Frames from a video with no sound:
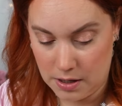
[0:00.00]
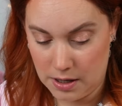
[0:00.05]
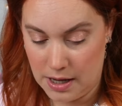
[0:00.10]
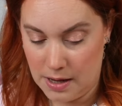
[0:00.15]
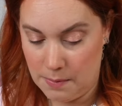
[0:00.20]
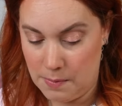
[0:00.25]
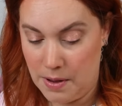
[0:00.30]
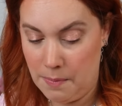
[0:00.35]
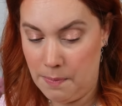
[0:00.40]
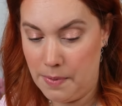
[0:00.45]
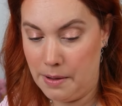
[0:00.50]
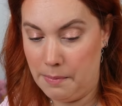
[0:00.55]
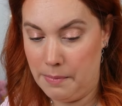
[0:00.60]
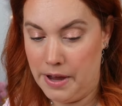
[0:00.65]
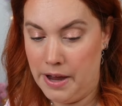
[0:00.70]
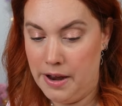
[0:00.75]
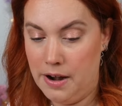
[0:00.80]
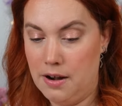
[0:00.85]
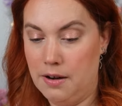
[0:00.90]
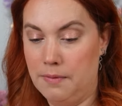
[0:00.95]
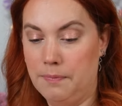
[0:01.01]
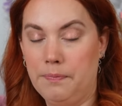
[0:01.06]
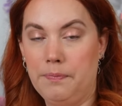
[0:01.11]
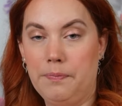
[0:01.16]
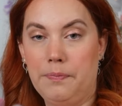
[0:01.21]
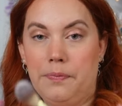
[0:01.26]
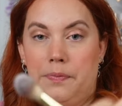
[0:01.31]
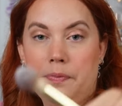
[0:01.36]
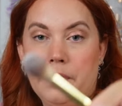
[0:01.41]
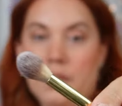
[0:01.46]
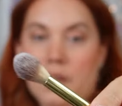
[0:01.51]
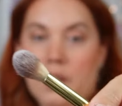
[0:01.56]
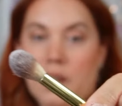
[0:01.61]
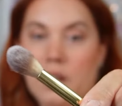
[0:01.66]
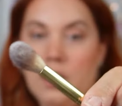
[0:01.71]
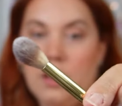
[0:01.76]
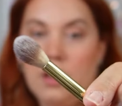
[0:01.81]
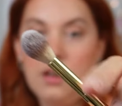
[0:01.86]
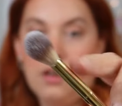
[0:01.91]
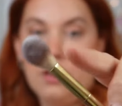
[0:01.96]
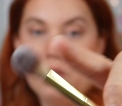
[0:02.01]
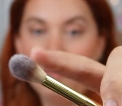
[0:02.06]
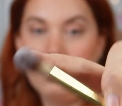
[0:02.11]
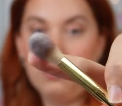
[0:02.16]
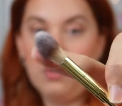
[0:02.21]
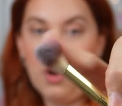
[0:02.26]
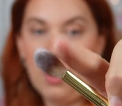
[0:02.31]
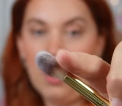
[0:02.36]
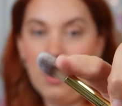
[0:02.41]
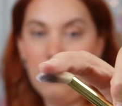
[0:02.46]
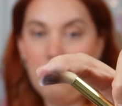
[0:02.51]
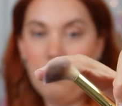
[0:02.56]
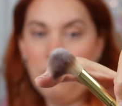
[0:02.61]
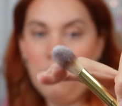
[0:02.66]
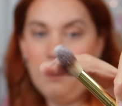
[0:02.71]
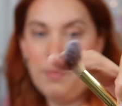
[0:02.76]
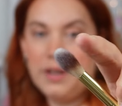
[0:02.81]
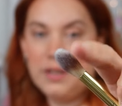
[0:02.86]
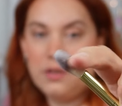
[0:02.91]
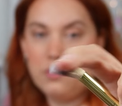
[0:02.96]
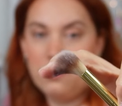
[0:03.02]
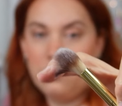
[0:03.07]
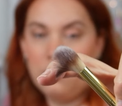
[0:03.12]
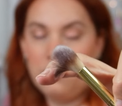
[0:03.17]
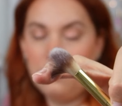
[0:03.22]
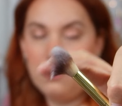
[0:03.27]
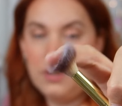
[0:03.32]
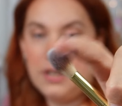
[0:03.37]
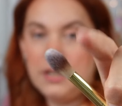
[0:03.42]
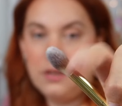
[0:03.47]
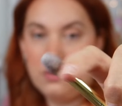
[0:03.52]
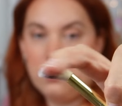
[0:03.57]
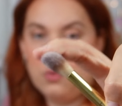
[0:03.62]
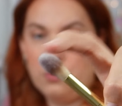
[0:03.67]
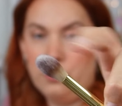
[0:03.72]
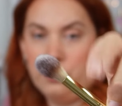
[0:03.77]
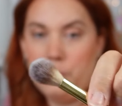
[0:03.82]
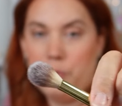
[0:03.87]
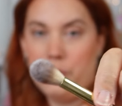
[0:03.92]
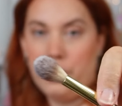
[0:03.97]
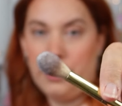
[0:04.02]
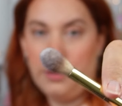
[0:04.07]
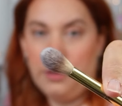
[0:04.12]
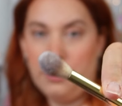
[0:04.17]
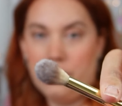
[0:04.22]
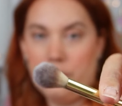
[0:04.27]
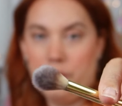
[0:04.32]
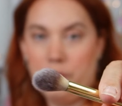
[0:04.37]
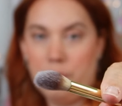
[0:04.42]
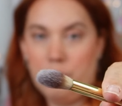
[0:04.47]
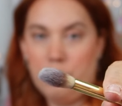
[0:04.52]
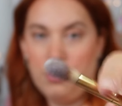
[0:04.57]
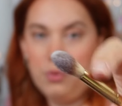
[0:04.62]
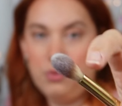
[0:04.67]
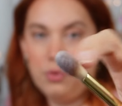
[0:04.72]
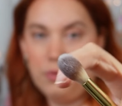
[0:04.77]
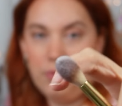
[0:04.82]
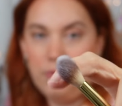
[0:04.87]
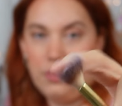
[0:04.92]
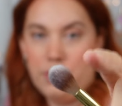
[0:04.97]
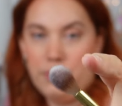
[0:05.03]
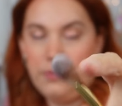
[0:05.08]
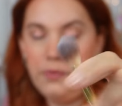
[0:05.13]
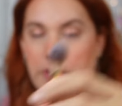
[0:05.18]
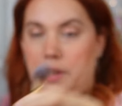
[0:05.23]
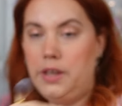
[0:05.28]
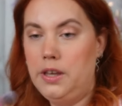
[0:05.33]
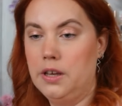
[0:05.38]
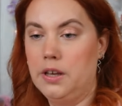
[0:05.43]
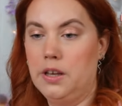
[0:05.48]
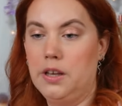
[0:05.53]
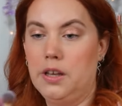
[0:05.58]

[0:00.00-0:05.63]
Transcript: Eh ben, pas mal. C'est un bon pinceau estompeur. Plutôt fluffy.